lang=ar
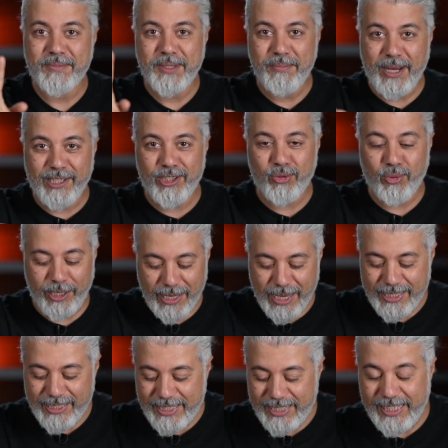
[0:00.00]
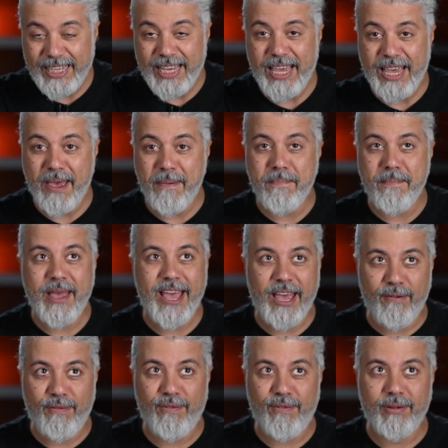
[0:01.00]
بعد شوي سي ام
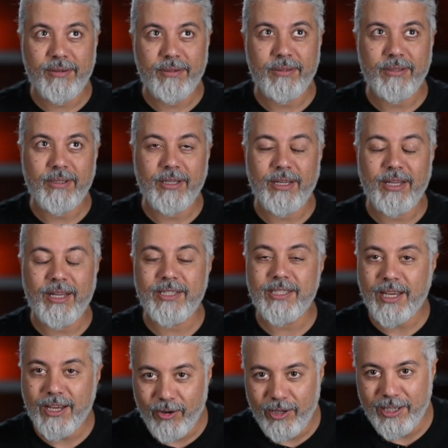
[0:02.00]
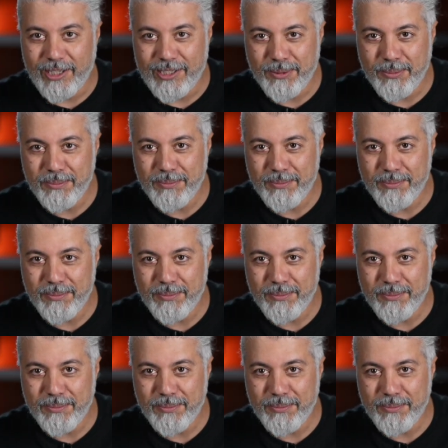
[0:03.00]
اف اتذكروا هذا الاسم